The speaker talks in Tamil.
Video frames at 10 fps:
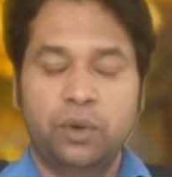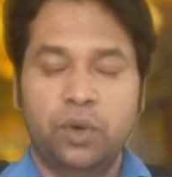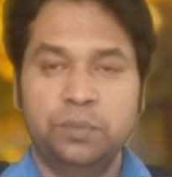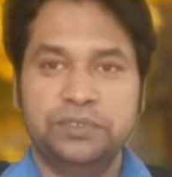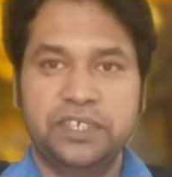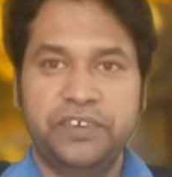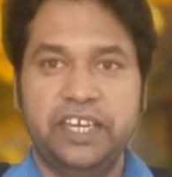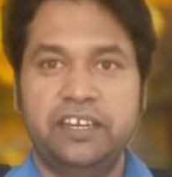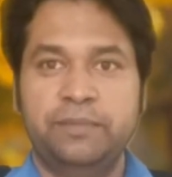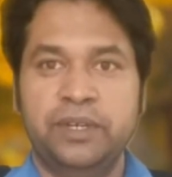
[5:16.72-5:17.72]
ஓம்
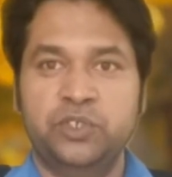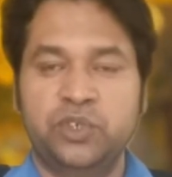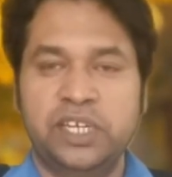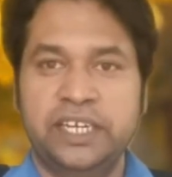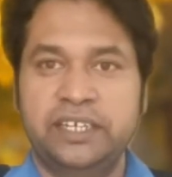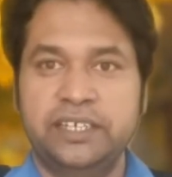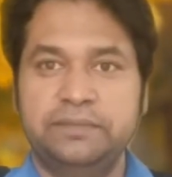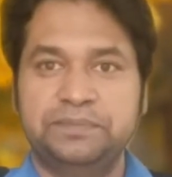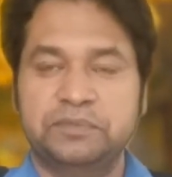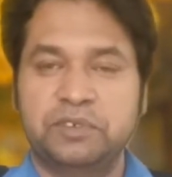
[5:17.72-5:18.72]
சிவைய நமன்னு சொல்லிவிட்டு
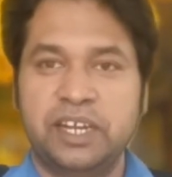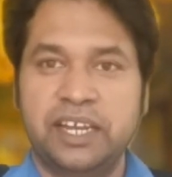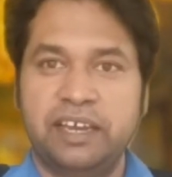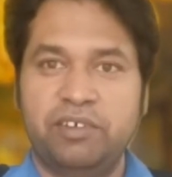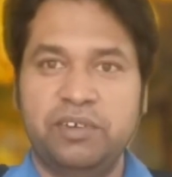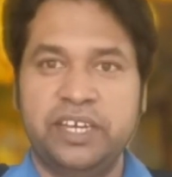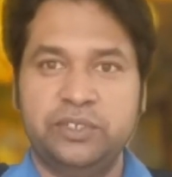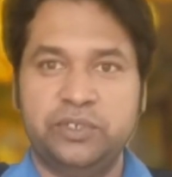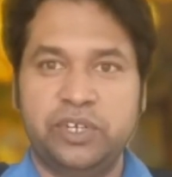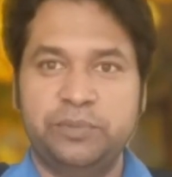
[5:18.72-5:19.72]
உங்களால் எவ்வளோ
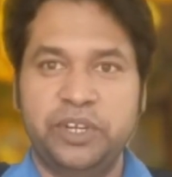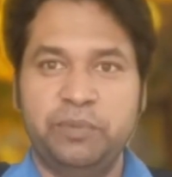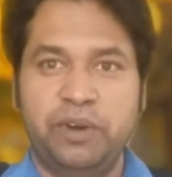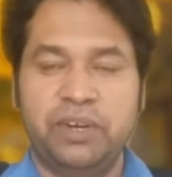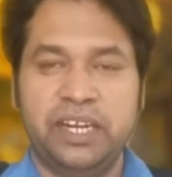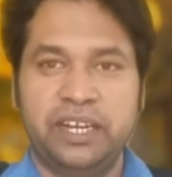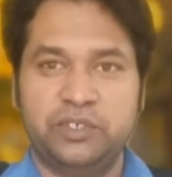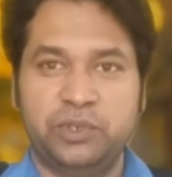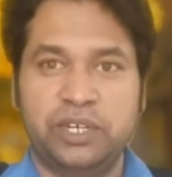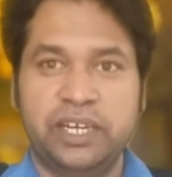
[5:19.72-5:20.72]
நேரம் சொல்ல முடியுமோ அவ்வளோ
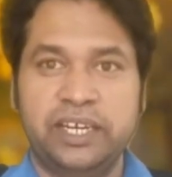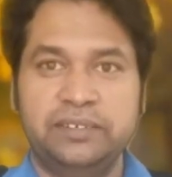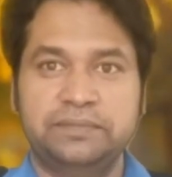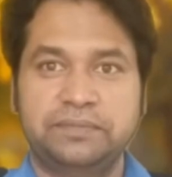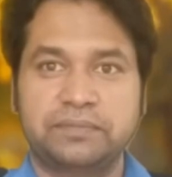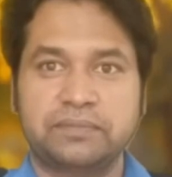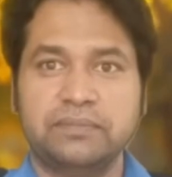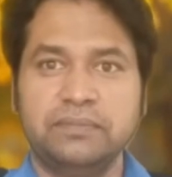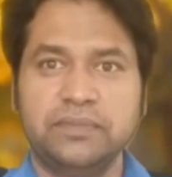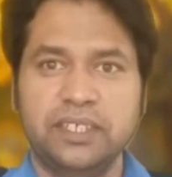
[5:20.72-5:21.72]
நேரம் சொல்லுங்கள்
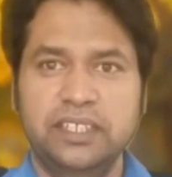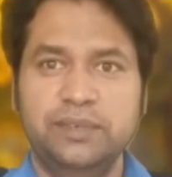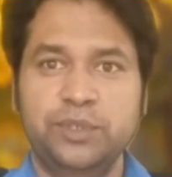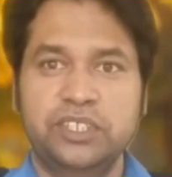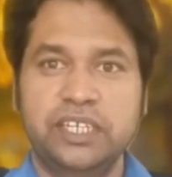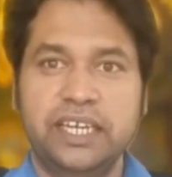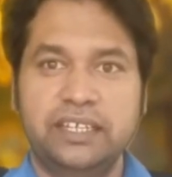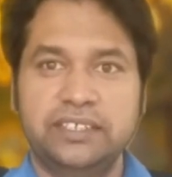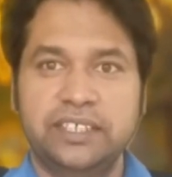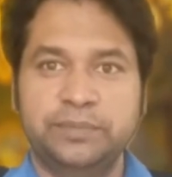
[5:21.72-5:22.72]
இந்த முத்திரையை
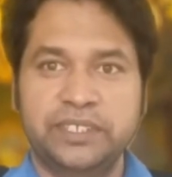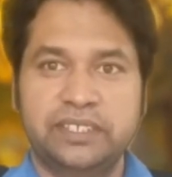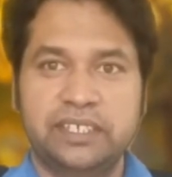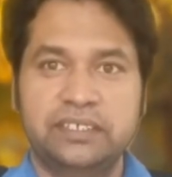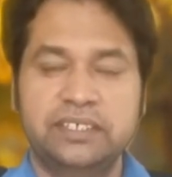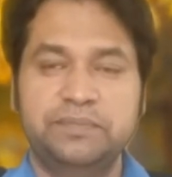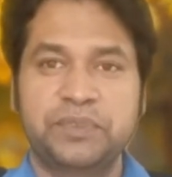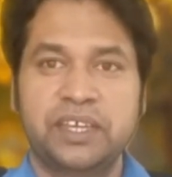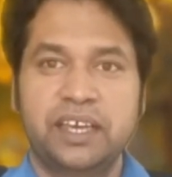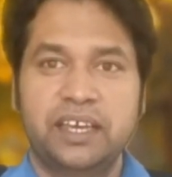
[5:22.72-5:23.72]
அஞ்சு நிமிஷத்துலேருந்து
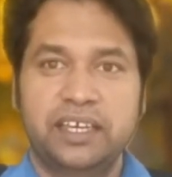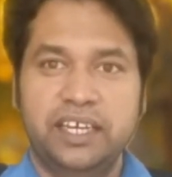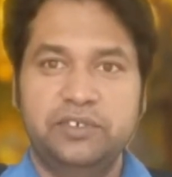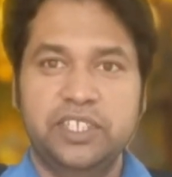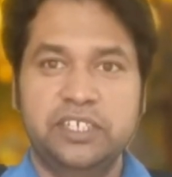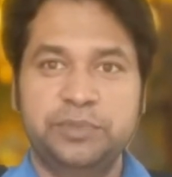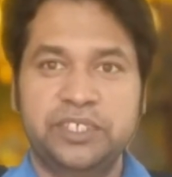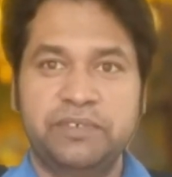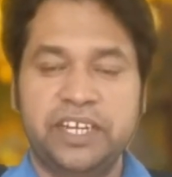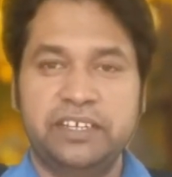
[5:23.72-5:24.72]
இருபது
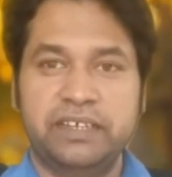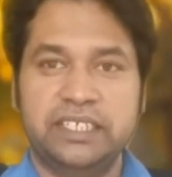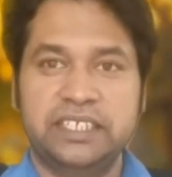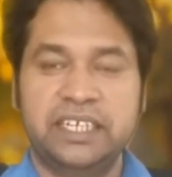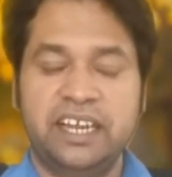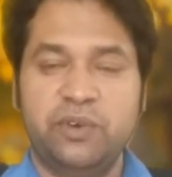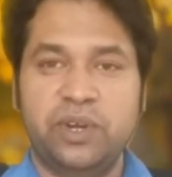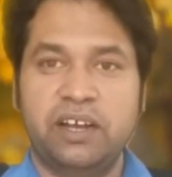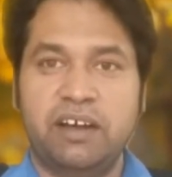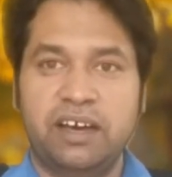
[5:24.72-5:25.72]
நிமிஷம் வரைக்கும் வச்சிங்கன்னா
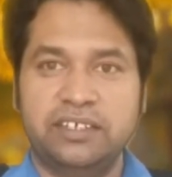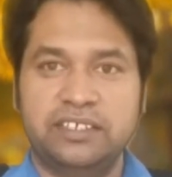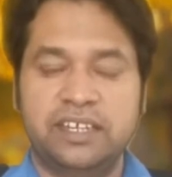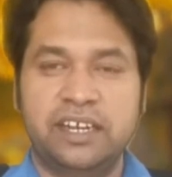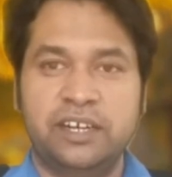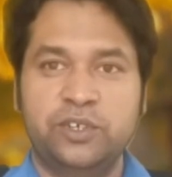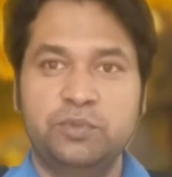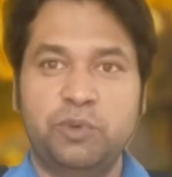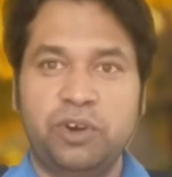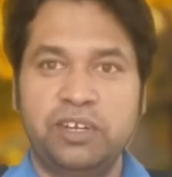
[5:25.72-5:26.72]
உங்கள் ஹார்ட்
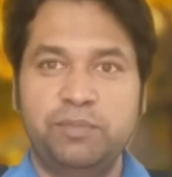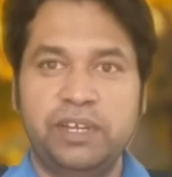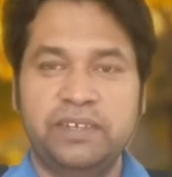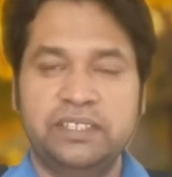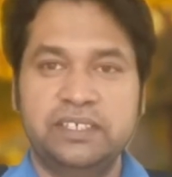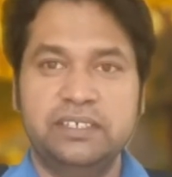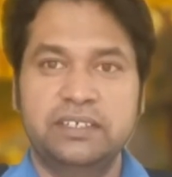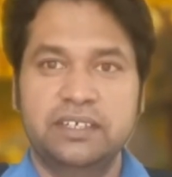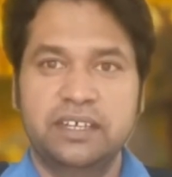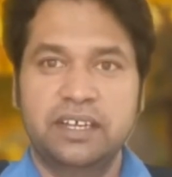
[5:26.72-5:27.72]
நல்லாயிருக்கும் உடம்பில் வந்து
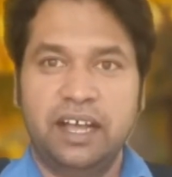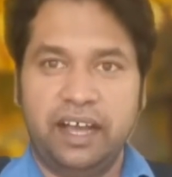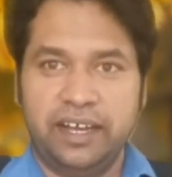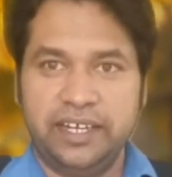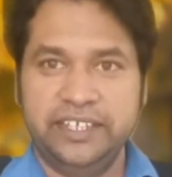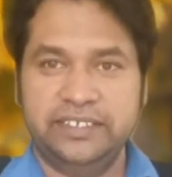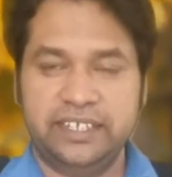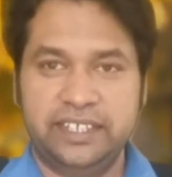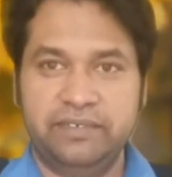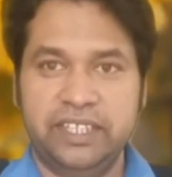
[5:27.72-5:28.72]
அக்னி
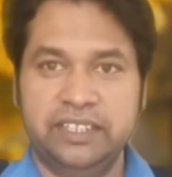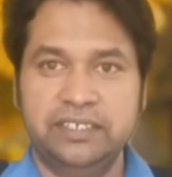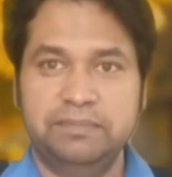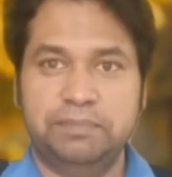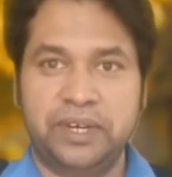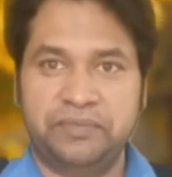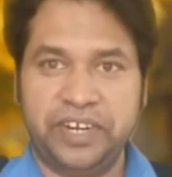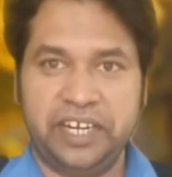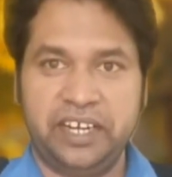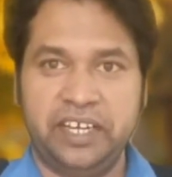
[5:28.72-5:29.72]
சக்தி வந்து
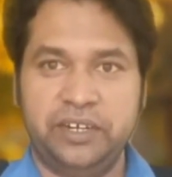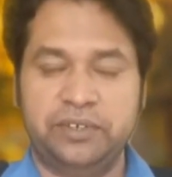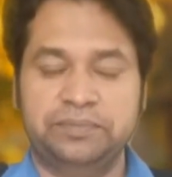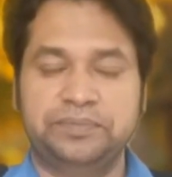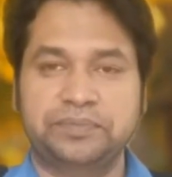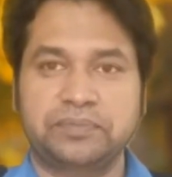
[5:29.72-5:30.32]
பர்ஃபெக்டாக இருக்கும்